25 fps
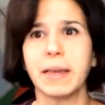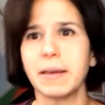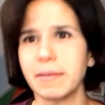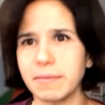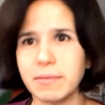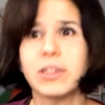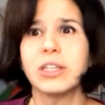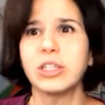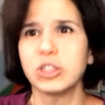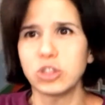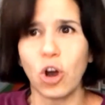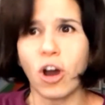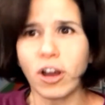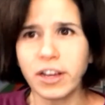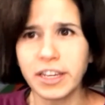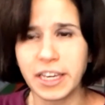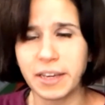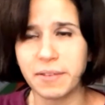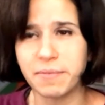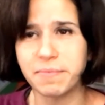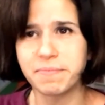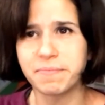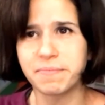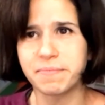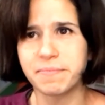i
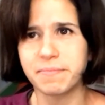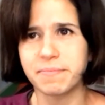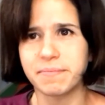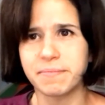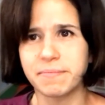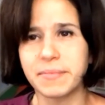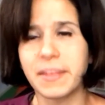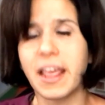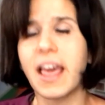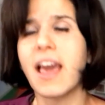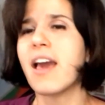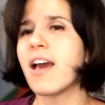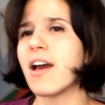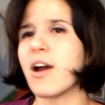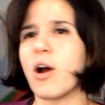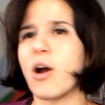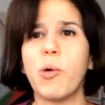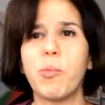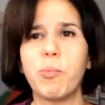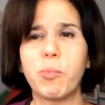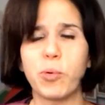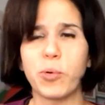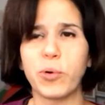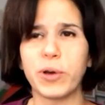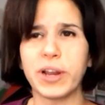giochi,
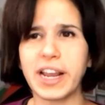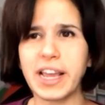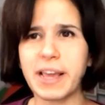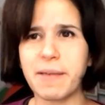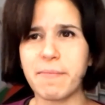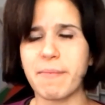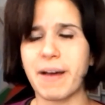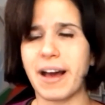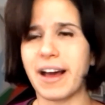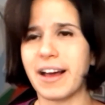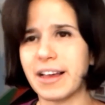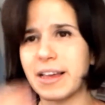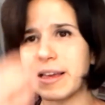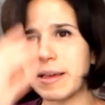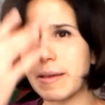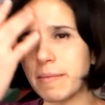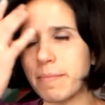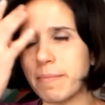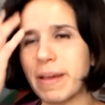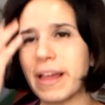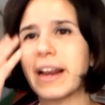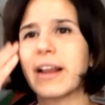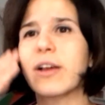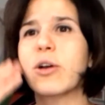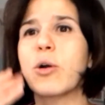oppure ma,
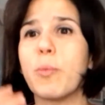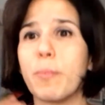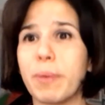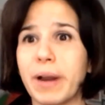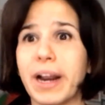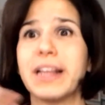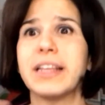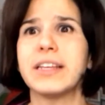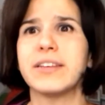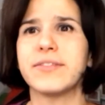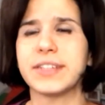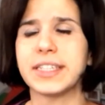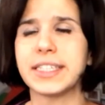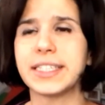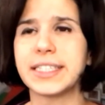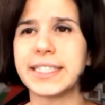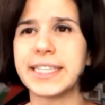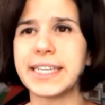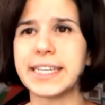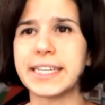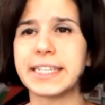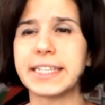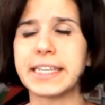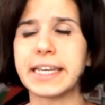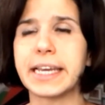per comprargli i
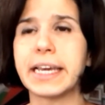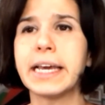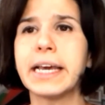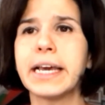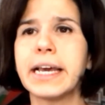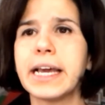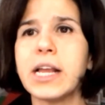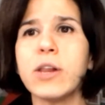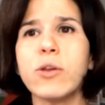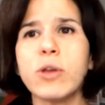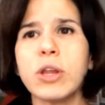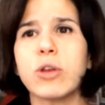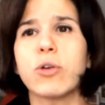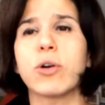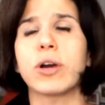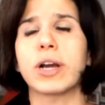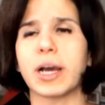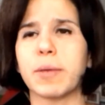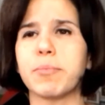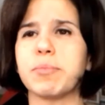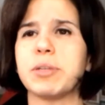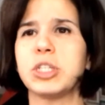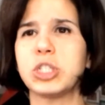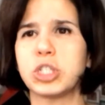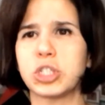vestiti. E lui non
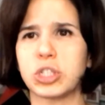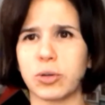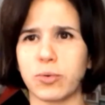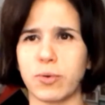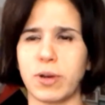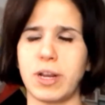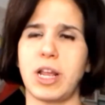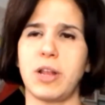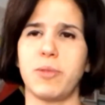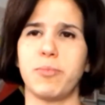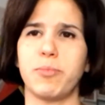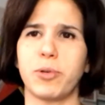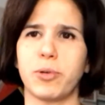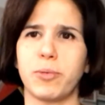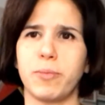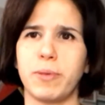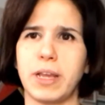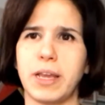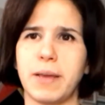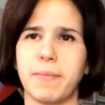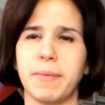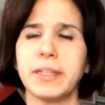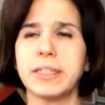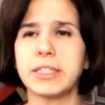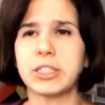capisce qual è il
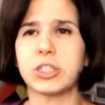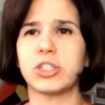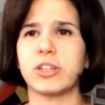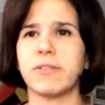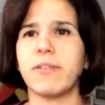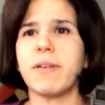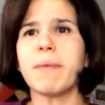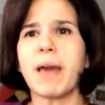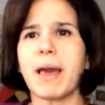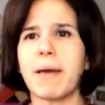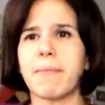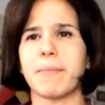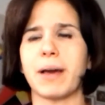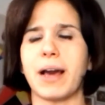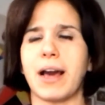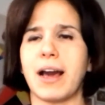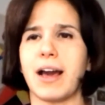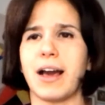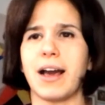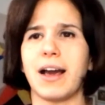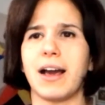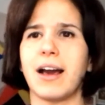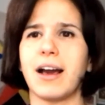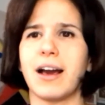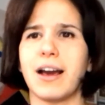problema, dice vabbè
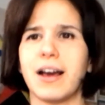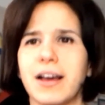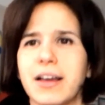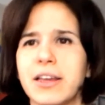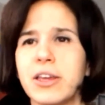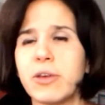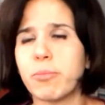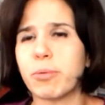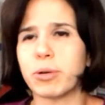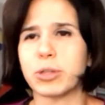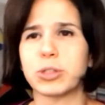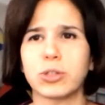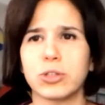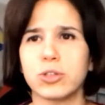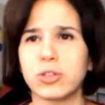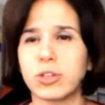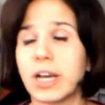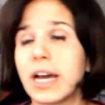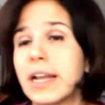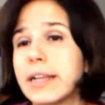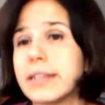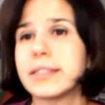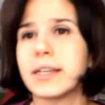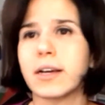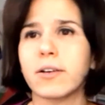ma io posso
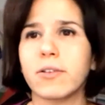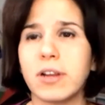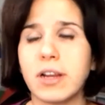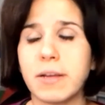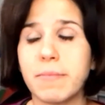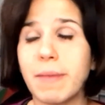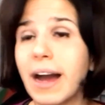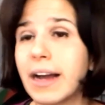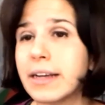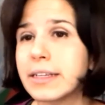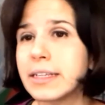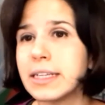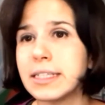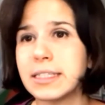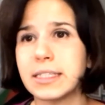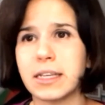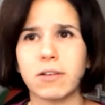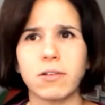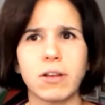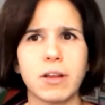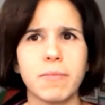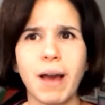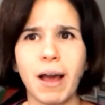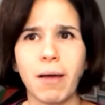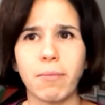giocare sia con le macchine sia
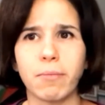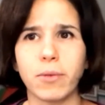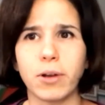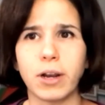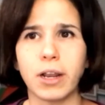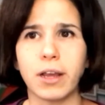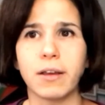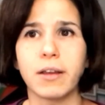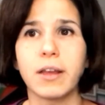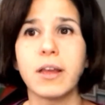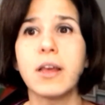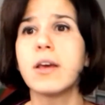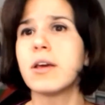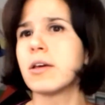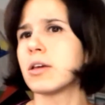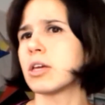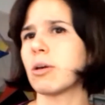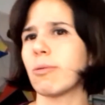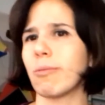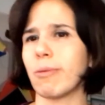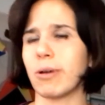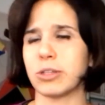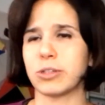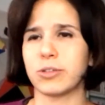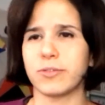con le bambole,
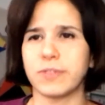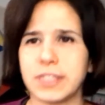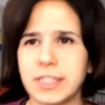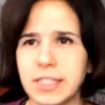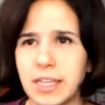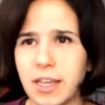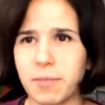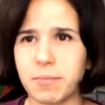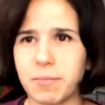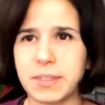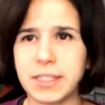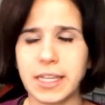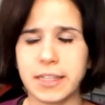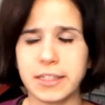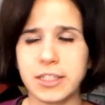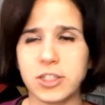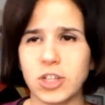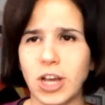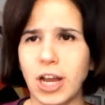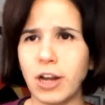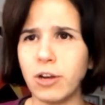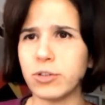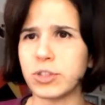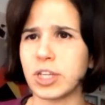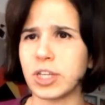io posso vestirmi sia di
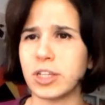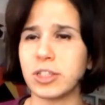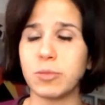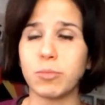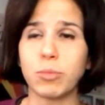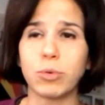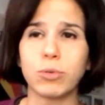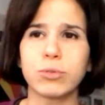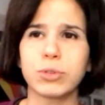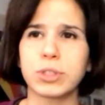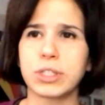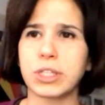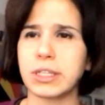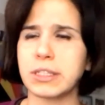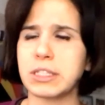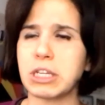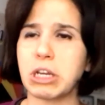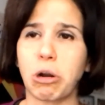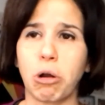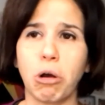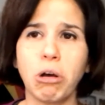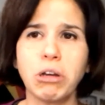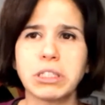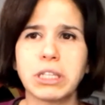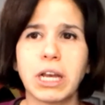giallo, sia di blu, sia di
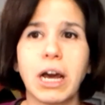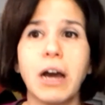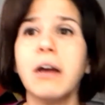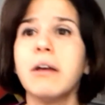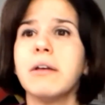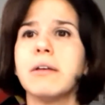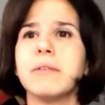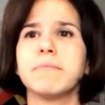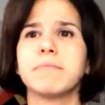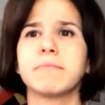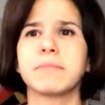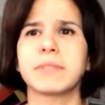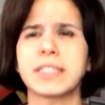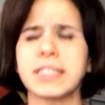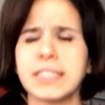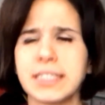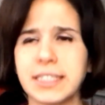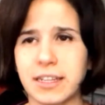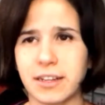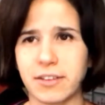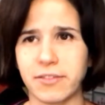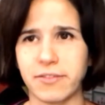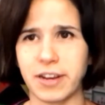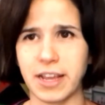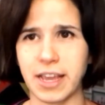rosa, chi
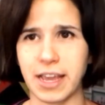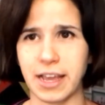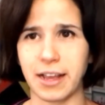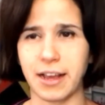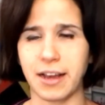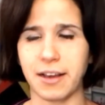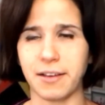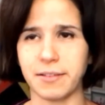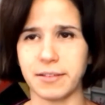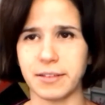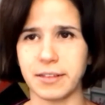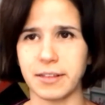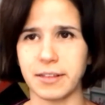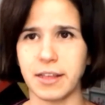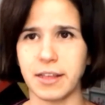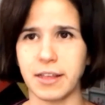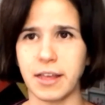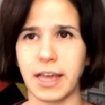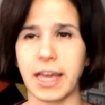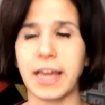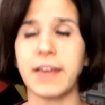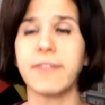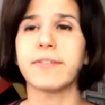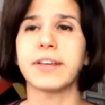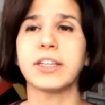se ne frega.
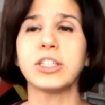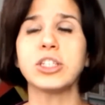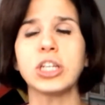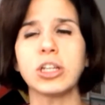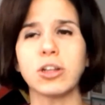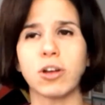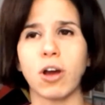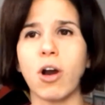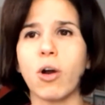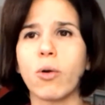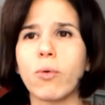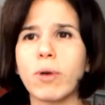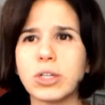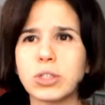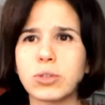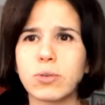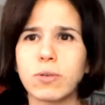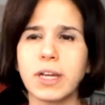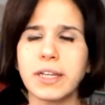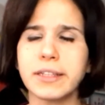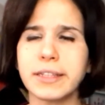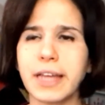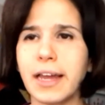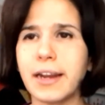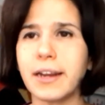E invece no, qua
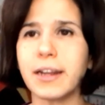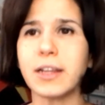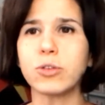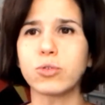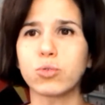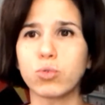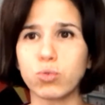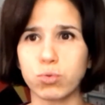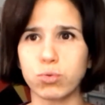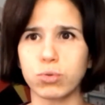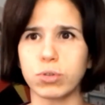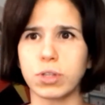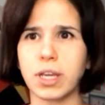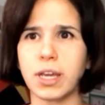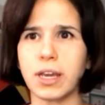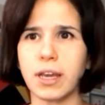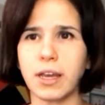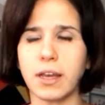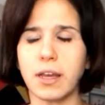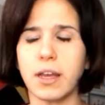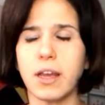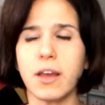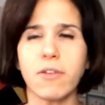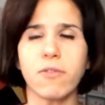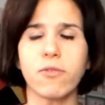sulla Terra tutti
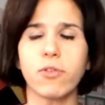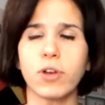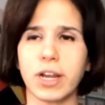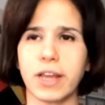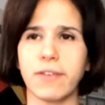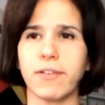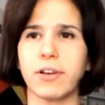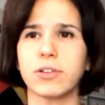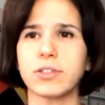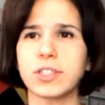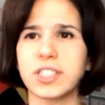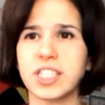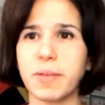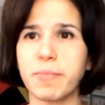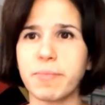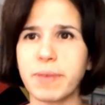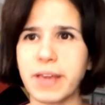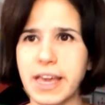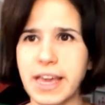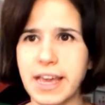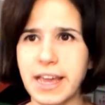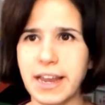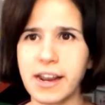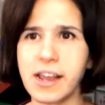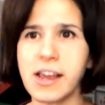volevano
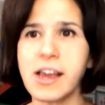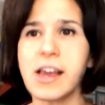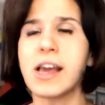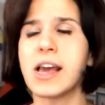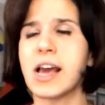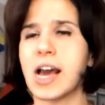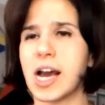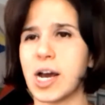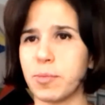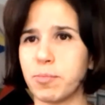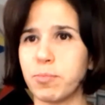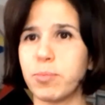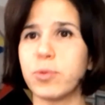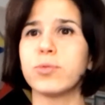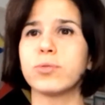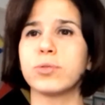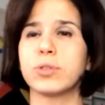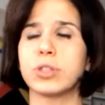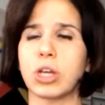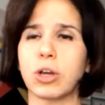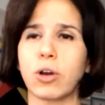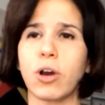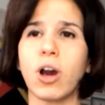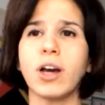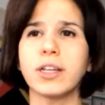sapere
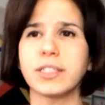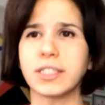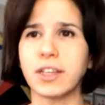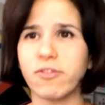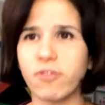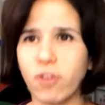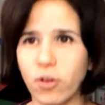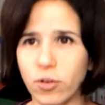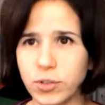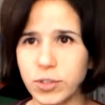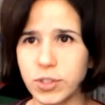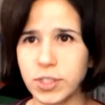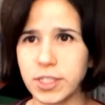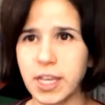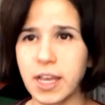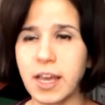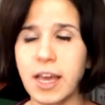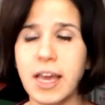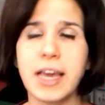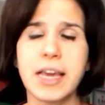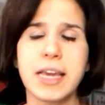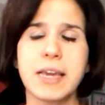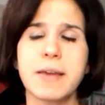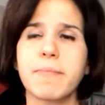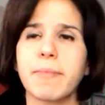appunto cosa fosse
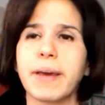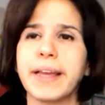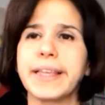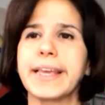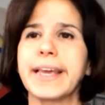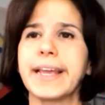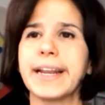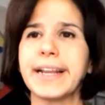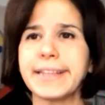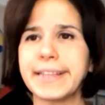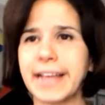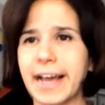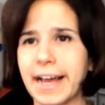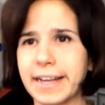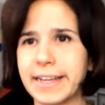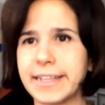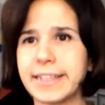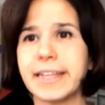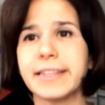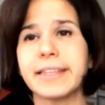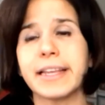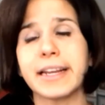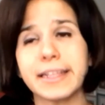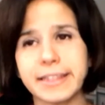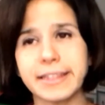in maniera tale
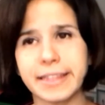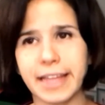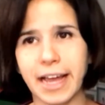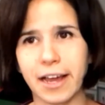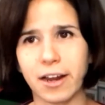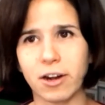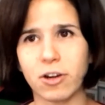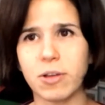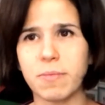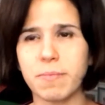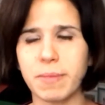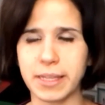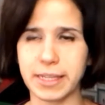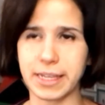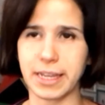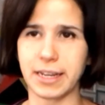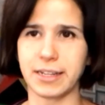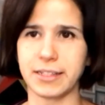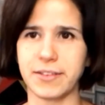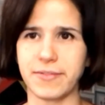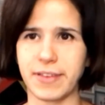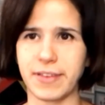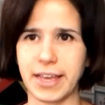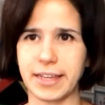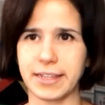da trattarlo in
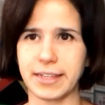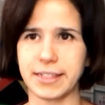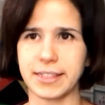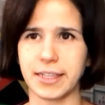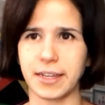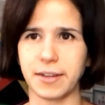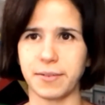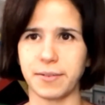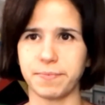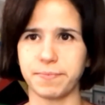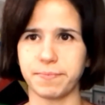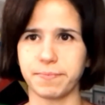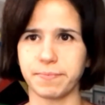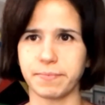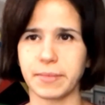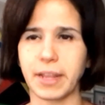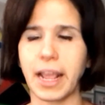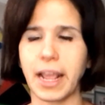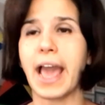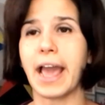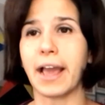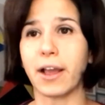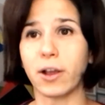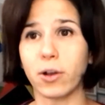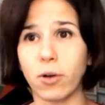maniera diversa.
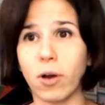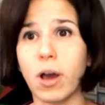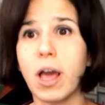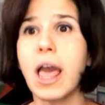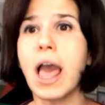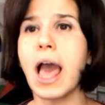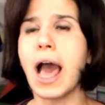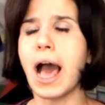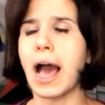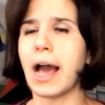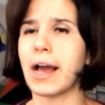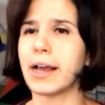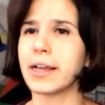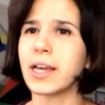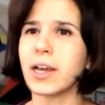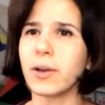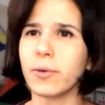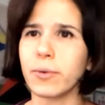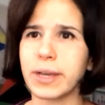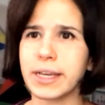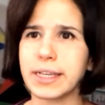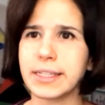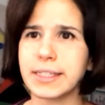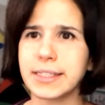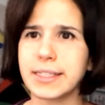Ecco, anche
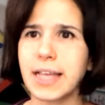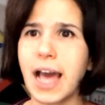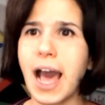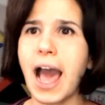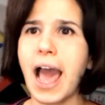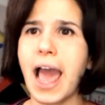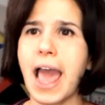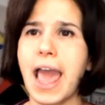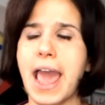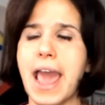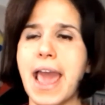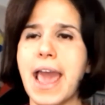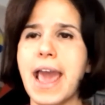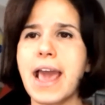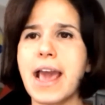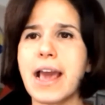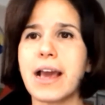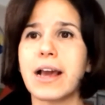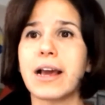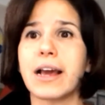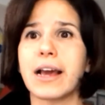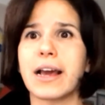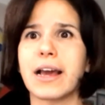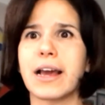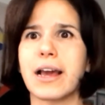questo è
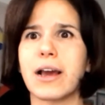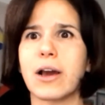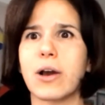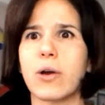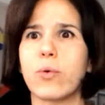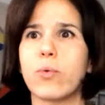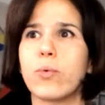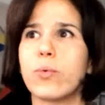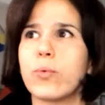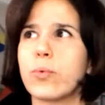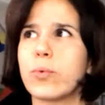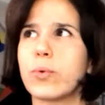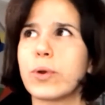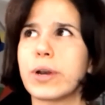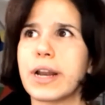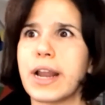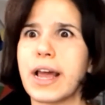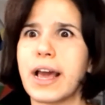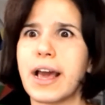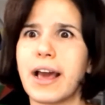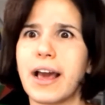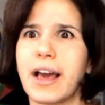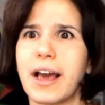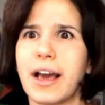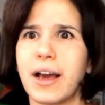eh,
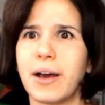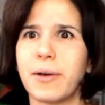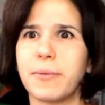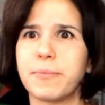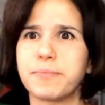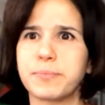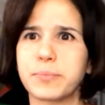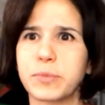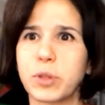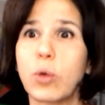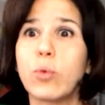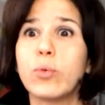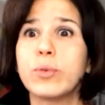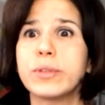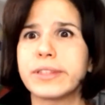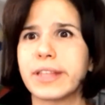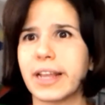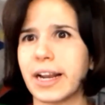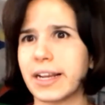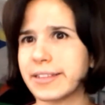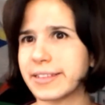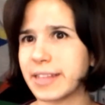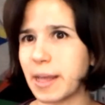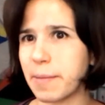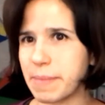una, un
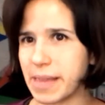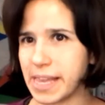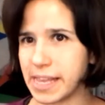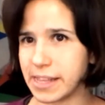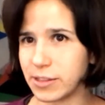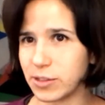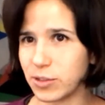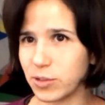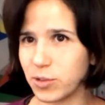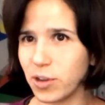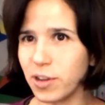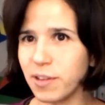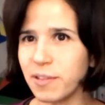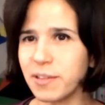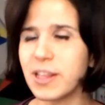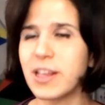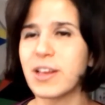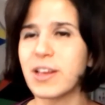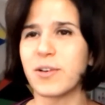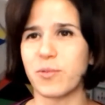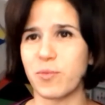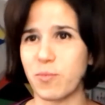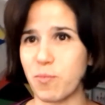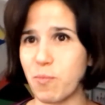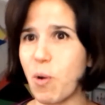trattamento, un